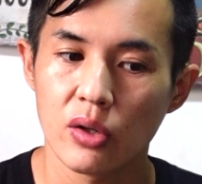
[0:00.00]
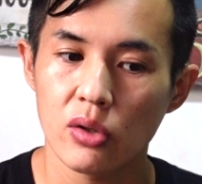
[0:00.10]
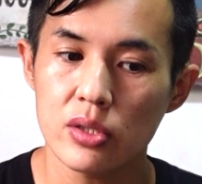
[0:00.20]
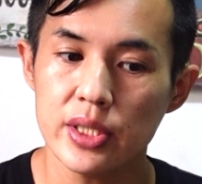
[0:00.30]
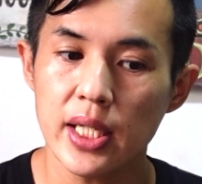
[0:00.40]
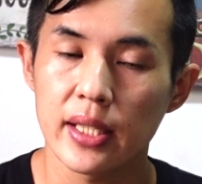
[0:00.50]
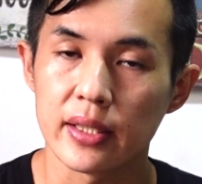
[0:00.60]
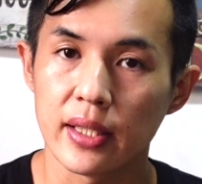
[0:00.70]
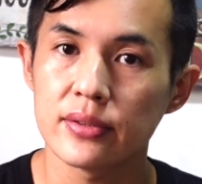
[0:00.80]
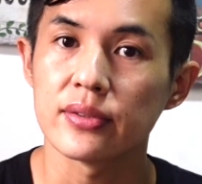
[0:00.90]
この事
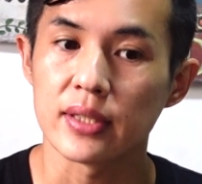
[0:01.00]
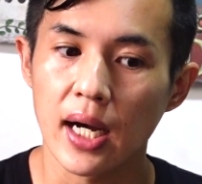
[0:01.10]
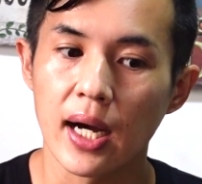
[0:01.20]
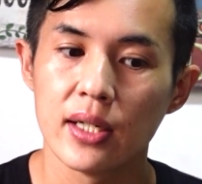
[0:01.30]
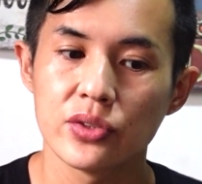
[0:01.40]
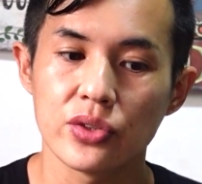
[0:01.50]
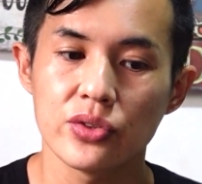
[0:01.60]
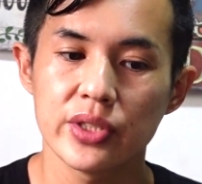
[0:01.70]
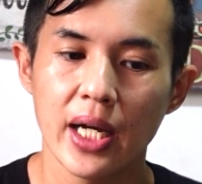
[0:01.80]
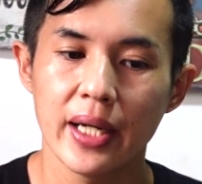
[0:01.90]
件ですが、すっ
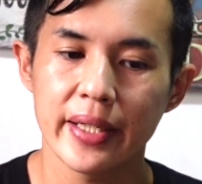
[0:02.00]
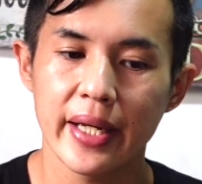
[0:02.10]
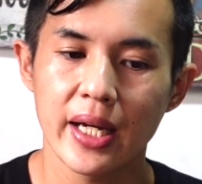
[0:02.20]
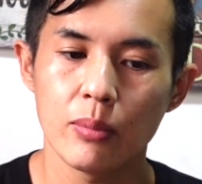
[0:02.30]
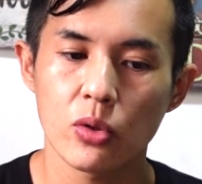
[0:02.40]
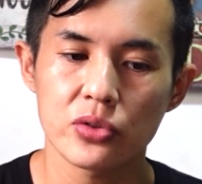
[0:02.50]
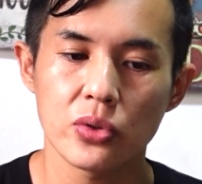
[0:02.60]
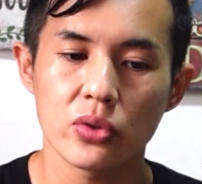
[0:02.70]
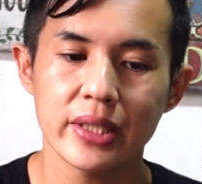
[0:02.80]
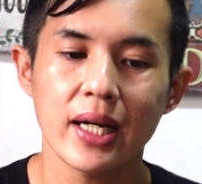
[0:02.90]
ちゃいけないもの
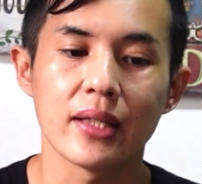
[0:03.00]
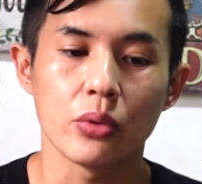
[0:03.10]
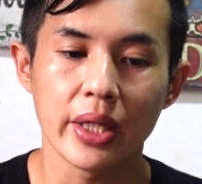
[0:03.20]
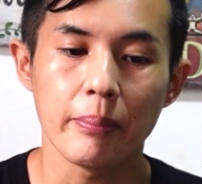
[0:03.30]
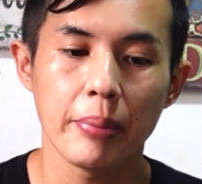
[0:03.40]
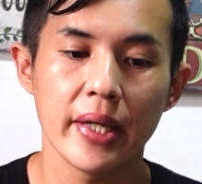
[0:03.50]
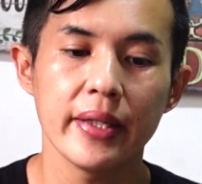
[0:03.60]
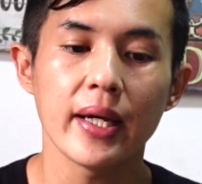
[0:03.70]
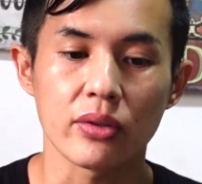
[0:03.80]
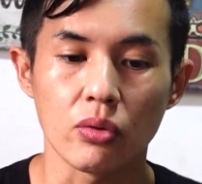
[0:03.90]
捜査官のね、
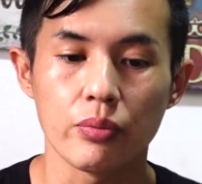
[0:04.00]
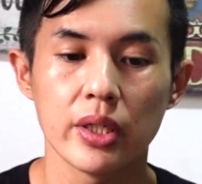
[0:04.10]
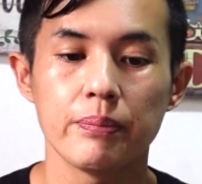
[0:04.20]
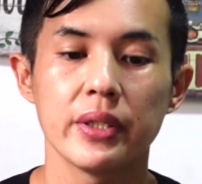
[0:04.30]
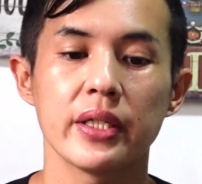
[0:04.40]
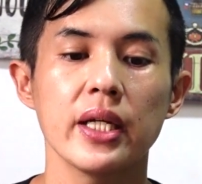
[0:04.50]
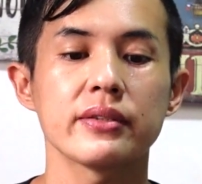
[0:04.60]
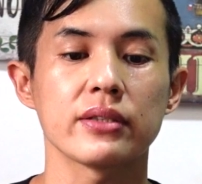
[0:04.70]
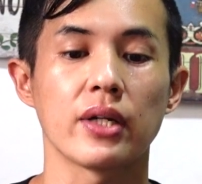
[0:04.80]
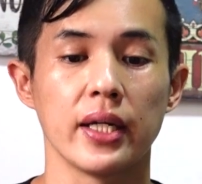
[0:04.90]
ペディアとフィリピン警
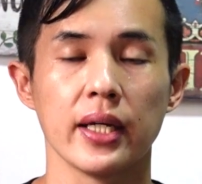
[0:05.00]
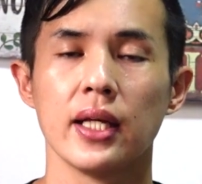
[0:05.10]
察がね、